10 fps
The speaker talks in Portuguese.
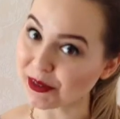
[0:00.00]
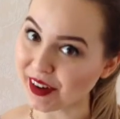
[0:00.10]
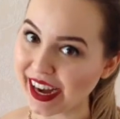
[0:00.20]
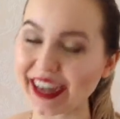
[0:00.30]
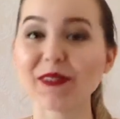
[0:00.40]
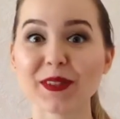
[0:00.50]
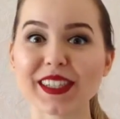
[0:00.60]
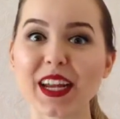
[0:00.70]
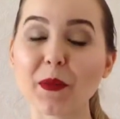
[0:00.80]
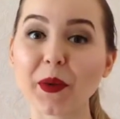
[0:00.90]
Fair, eu
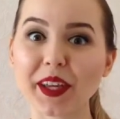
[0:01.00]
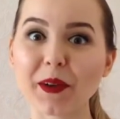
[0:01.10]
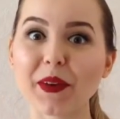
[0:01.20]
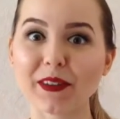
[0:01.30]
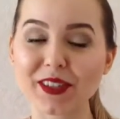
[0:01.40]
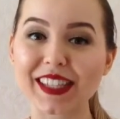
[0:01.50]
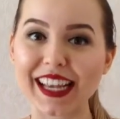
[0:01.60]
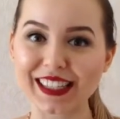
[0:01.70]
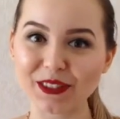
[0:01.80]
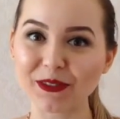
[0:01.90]
mostrei um pouquinho pra
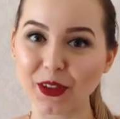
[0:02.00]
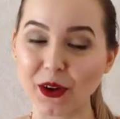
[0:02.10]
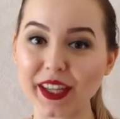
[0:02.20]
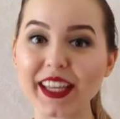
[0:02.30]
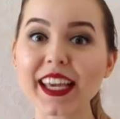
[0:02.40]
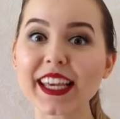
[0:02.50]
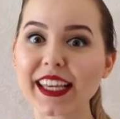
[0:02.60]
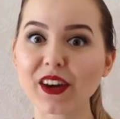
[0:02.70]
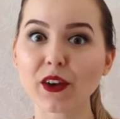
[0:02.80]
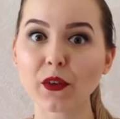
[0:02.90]
vocês no vlog e
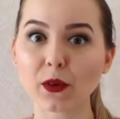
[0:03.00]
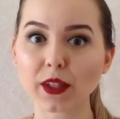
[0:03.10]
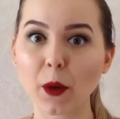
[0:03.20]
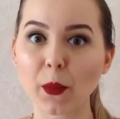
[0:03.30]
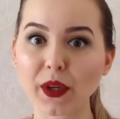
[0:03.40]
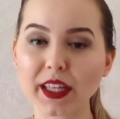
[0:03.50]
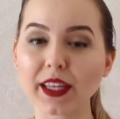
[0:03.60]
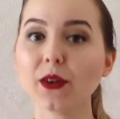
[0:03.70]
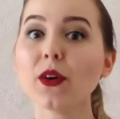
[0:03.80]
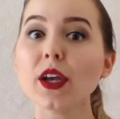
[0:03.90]
agora eu vou contar um
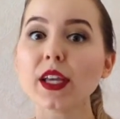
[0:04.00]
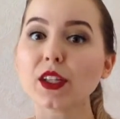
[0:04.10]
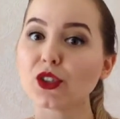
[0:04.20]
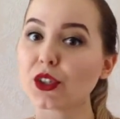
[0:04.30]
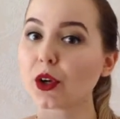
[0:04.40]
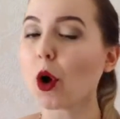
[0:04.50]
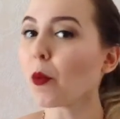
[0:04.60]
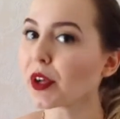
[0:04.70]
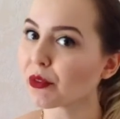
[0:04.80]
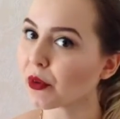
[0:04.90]
pouquinho de
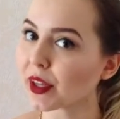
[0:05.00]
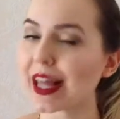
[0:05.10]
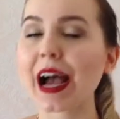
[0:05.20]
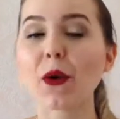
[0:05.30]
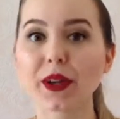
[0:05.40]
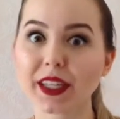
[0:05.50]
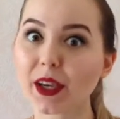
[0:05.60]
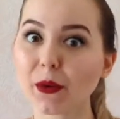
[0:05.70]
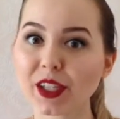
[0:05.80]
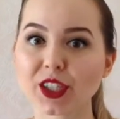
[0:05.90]
como que foi lá, o que
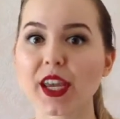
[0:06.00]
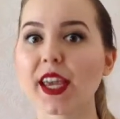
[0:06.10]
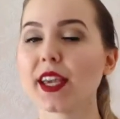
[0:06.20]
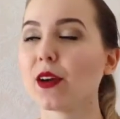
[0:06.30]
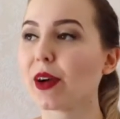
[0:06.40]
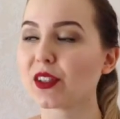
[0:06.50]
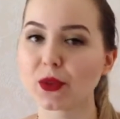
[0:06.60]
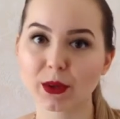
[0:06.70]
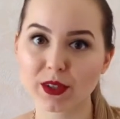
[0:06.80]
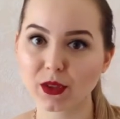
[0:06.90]
eu achei, quais
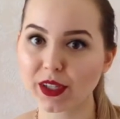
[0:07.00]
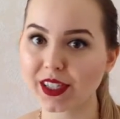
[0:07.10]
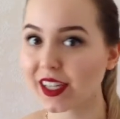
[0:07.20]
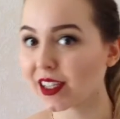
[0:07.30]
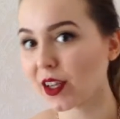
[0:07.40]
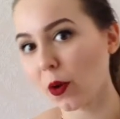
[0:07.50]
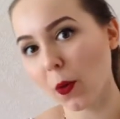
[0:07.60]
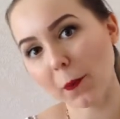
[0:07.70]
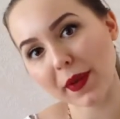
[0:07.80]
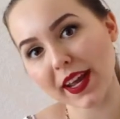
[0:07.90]
foram as coisinhas que eu
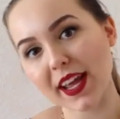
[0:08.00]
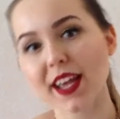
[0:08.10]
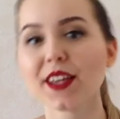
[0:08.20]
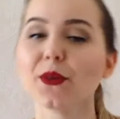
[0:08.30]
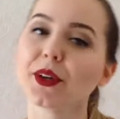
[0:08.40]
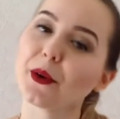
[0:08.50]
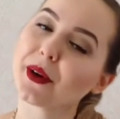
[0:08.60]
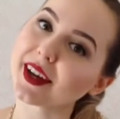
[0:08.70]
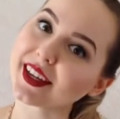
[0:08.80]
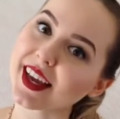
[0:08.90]
comprei, o que eu
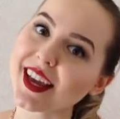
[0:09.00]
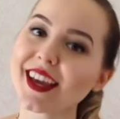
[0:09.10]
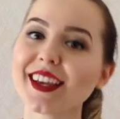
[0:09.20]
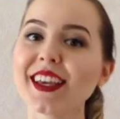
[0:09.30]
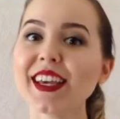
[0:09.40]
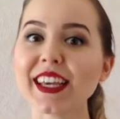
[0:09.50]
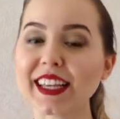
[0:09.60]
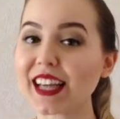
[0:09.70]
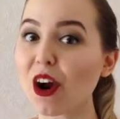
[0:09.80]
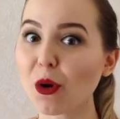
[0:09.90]
ganhei
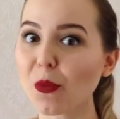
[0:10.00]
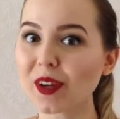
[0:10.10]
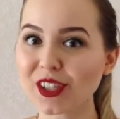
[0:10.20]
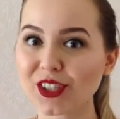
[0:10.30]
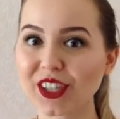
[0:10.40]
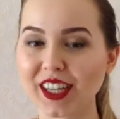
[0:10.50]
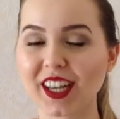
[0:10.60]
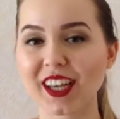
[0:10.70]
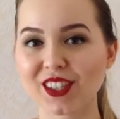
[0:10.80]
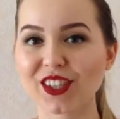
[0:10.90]
e dar algumas
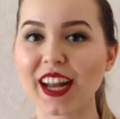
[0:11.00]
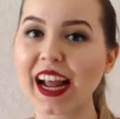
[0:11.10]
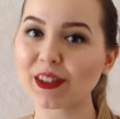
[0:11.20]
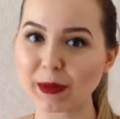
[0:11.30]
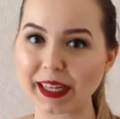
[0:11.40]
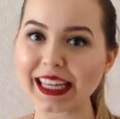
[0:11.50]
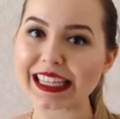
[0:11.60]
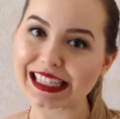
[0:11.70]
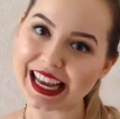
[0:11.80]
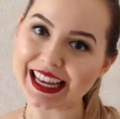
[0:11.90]
diquinhas gerais pra quem
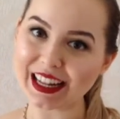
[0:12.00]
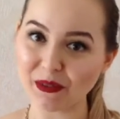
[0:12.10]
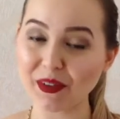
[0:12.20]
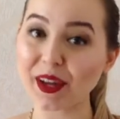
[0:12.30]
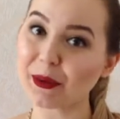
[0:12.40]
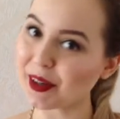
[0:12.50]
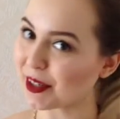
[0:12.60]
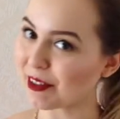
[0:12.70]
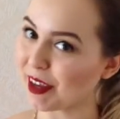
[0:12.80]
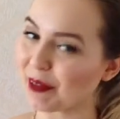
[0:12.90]
quiser ir na feira o ano
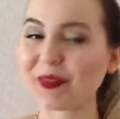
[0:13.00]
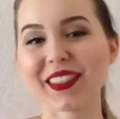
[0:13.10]
que vem.